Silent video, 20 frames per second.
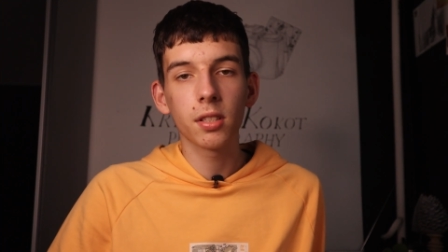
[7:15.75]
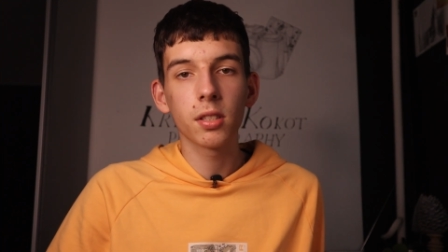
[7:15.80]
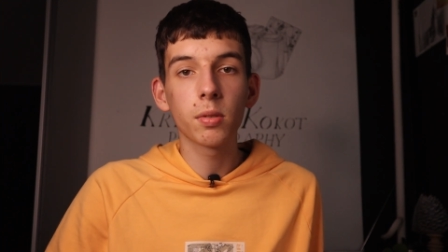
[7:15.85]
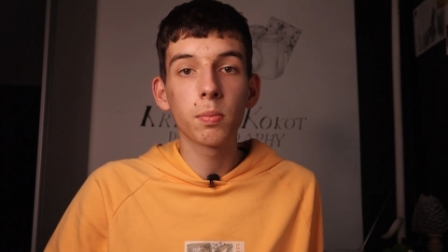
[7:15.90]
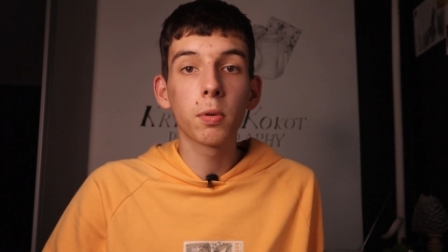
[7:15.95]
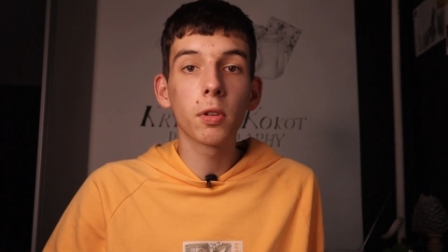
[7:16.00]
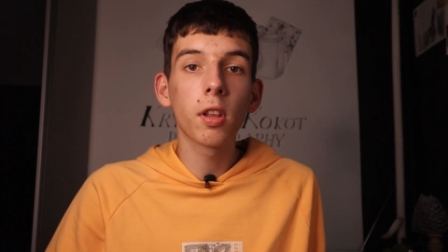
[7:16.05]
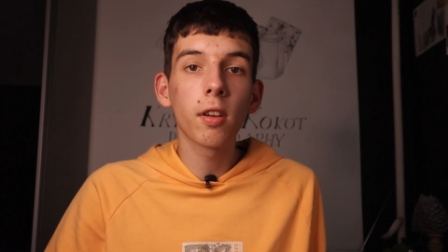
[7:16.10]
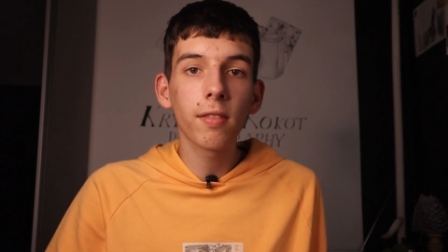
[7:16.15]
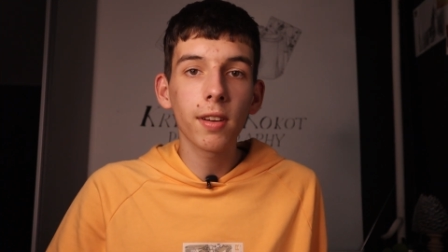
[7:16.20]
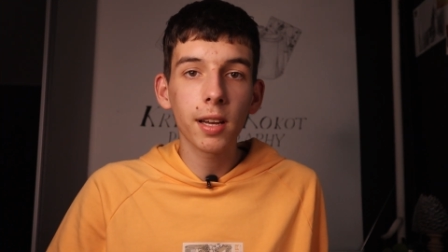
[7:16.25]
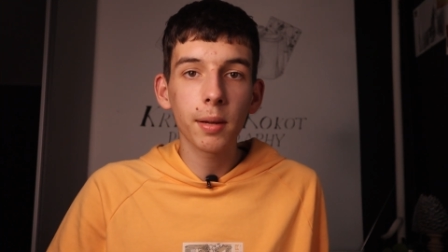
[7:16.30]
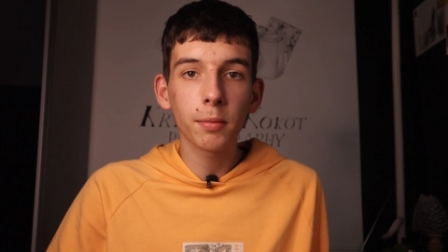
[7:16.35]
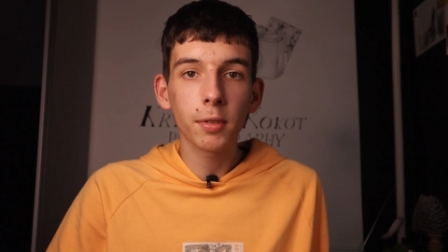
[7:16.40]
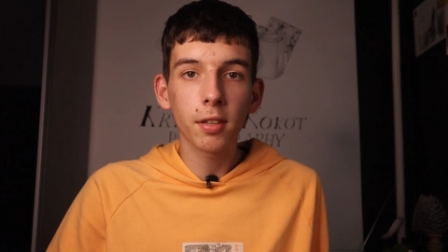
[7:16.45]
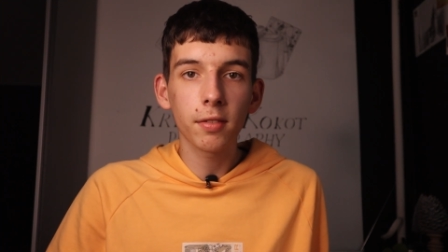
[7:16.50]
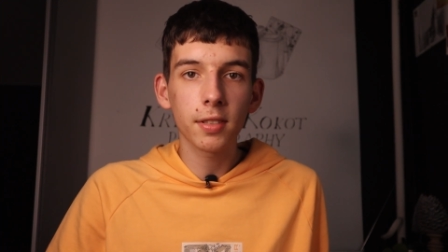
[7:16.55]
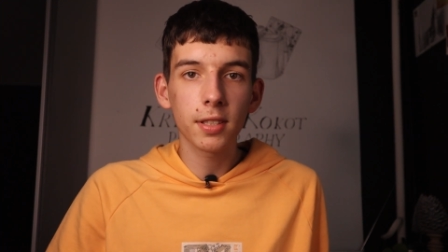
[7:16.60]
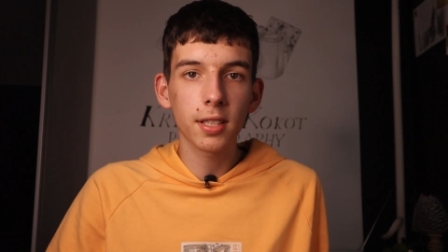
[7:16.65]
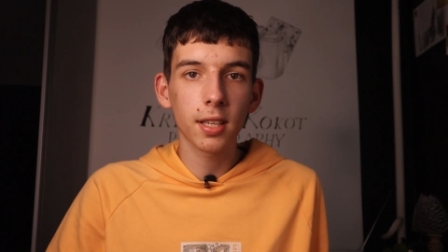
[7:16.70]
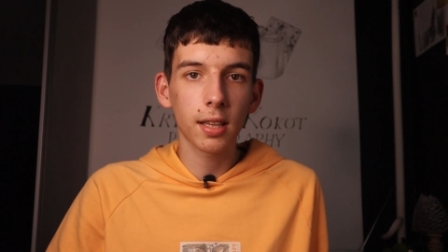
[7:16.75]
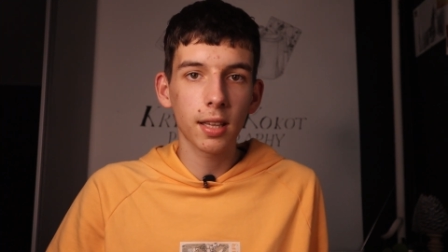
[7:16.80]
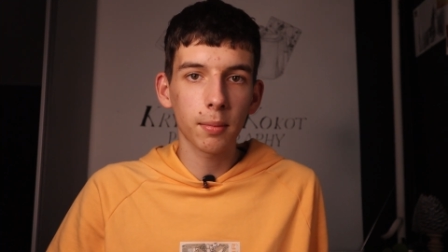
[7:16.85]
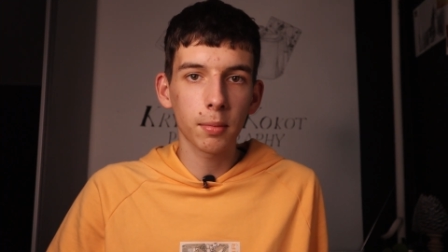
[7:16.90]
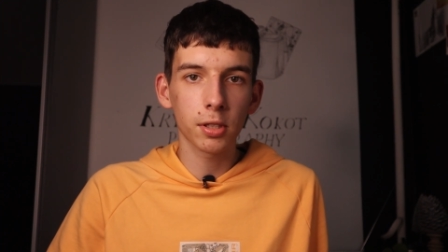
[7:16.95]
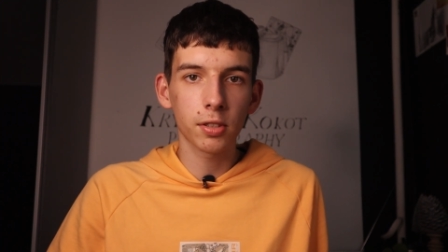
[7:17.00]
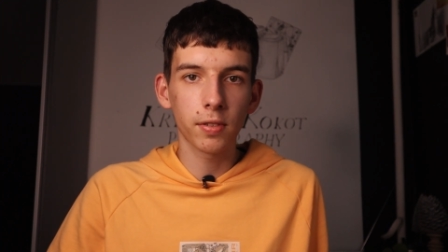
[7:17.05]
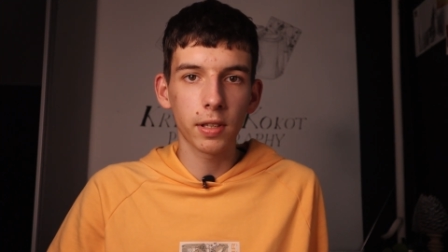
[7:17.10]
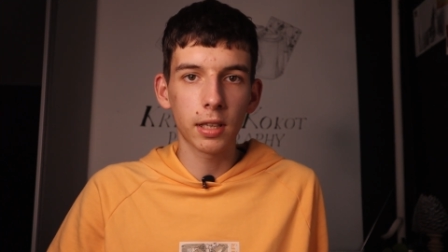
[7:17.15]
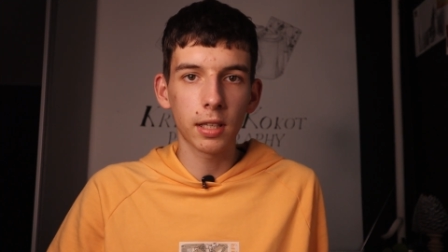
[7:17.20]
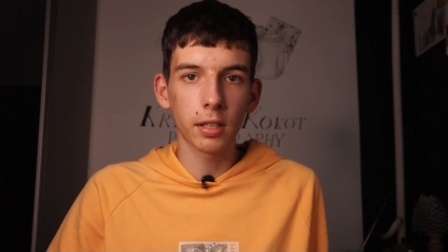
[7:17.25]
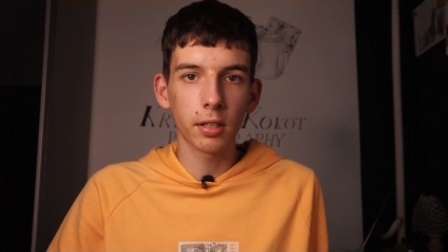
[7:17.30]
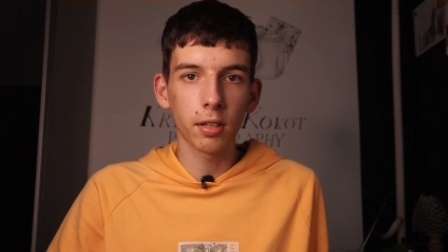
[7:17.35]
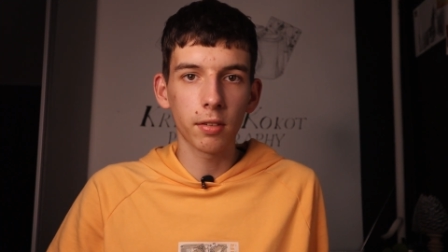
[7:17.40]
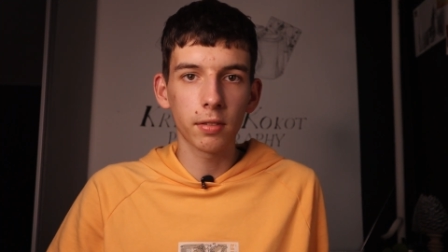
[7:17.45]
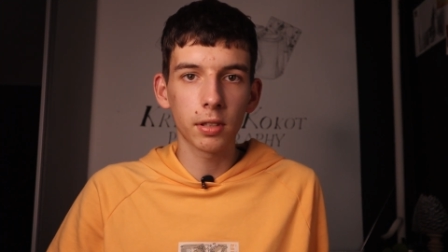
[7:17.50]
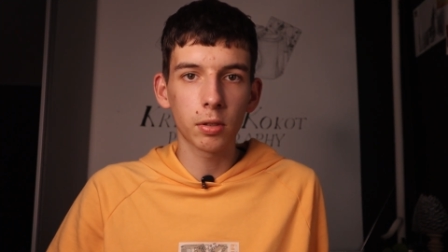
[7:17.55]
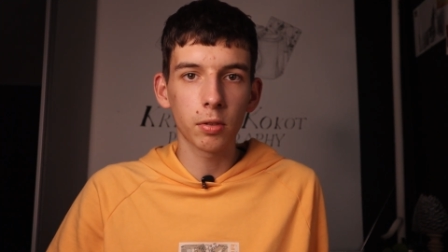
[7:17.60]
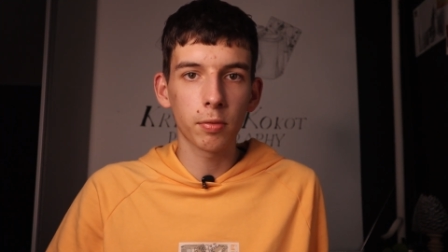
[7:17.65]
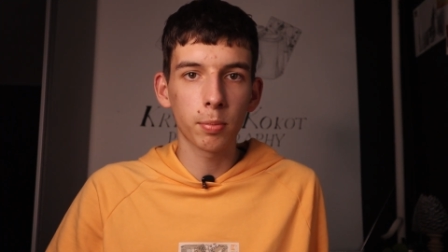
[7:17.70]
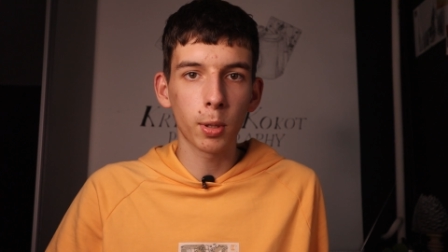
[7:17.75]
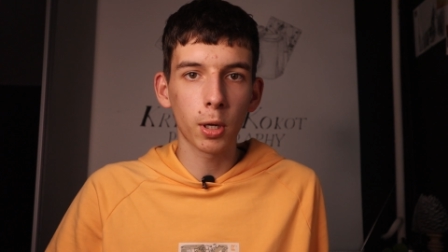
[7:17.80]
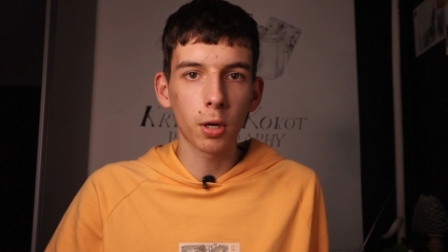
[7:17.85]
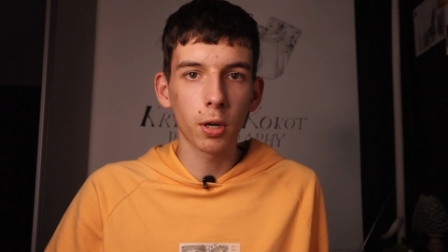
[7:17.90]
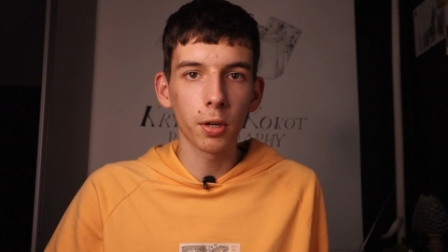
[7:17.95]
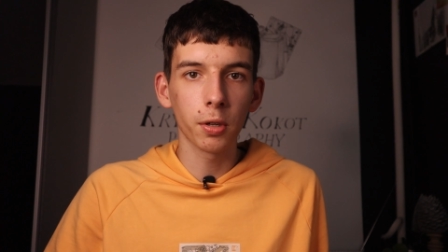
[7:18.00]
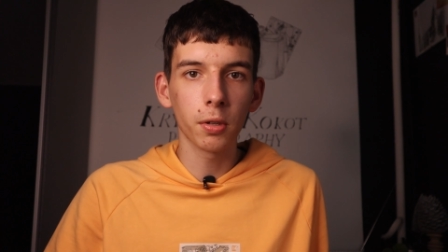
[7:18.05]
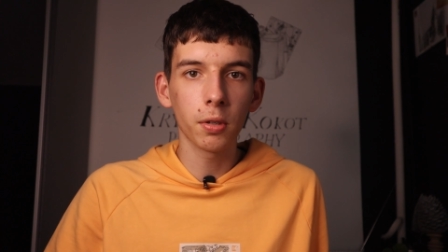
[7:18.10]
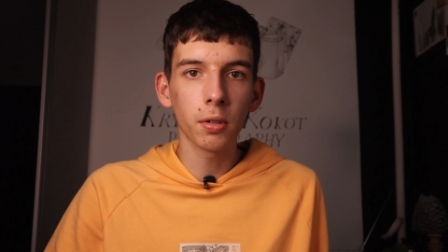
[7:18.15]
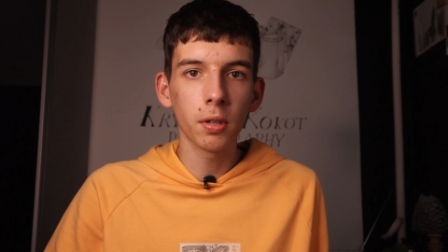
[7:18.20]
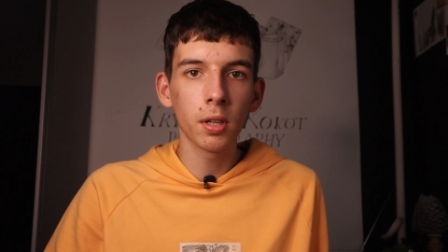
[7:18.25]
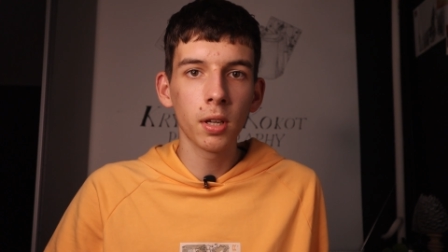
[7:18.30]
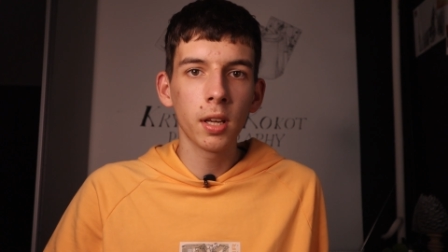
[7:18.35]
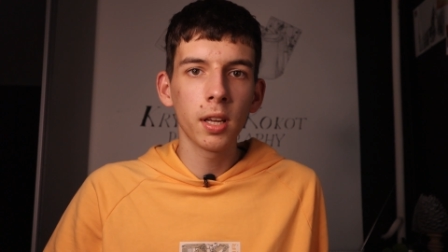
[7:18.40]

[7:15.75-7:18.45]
Zbudowałem nowy setup oświetleniowy tu w pokoju.